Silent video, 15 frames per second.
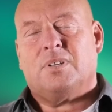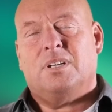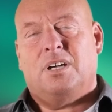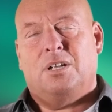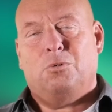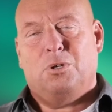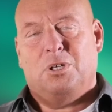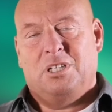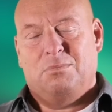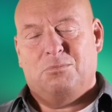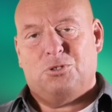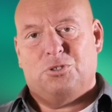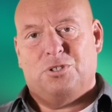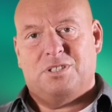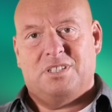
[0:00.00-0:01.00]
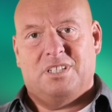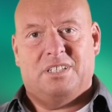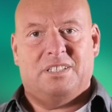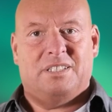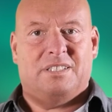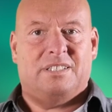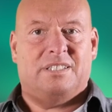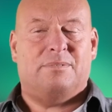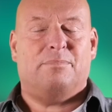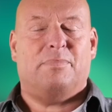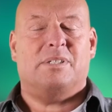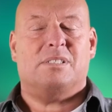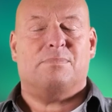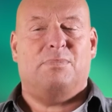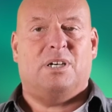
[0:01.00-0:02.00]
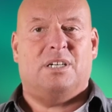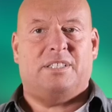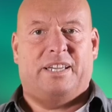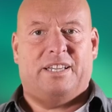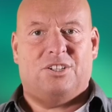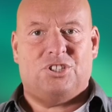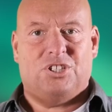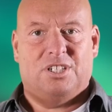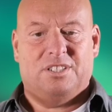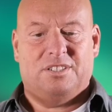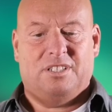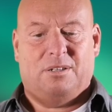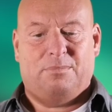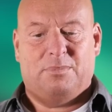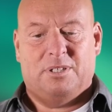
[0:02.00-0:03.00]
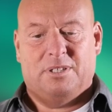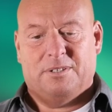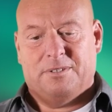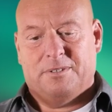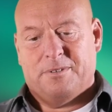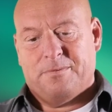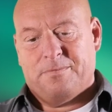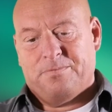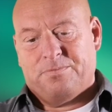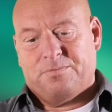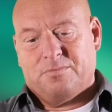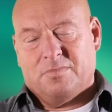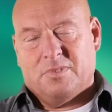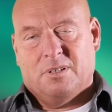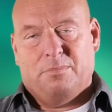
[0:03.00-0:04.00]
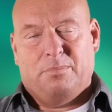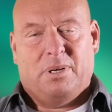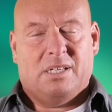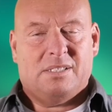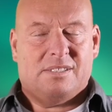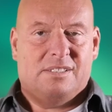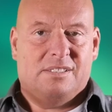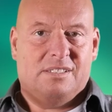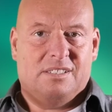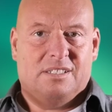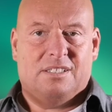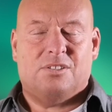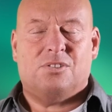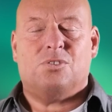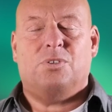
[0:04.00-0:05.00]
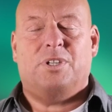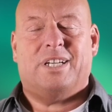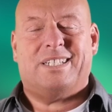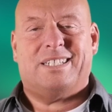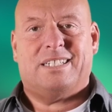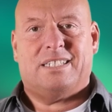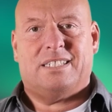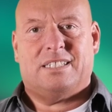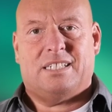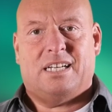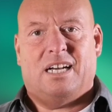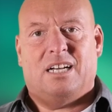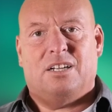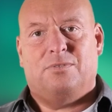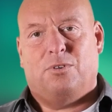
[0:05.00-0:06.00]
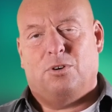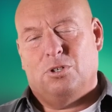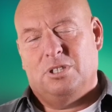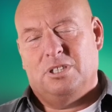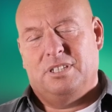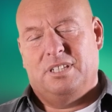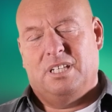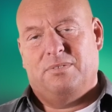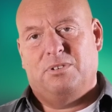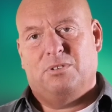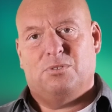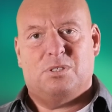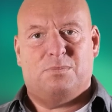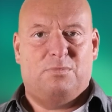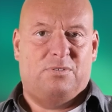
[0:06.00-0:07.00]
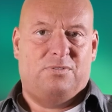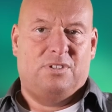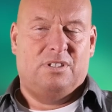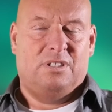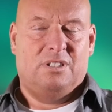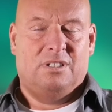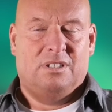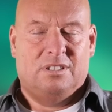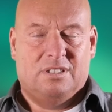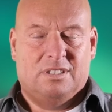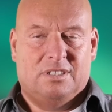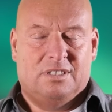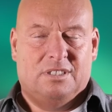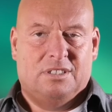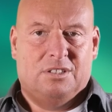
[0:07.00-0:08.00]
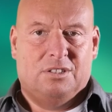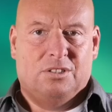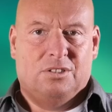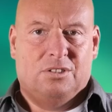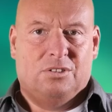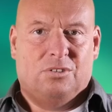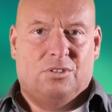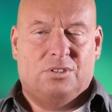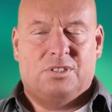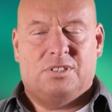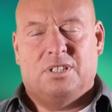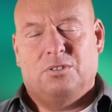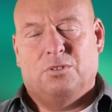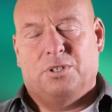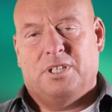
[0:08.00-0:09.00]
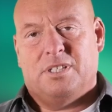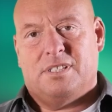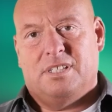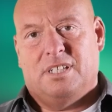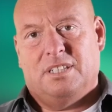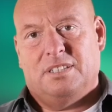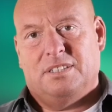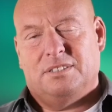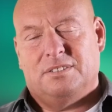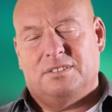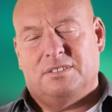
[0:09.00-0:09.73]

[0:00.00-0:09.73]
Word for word: Hallo ihr Lieben, schön, dass ihr bei Spirit eingeschaltet habt. Passend zu der Karwoche, in der wir uns befinden. Heute ist ja Donnerstag.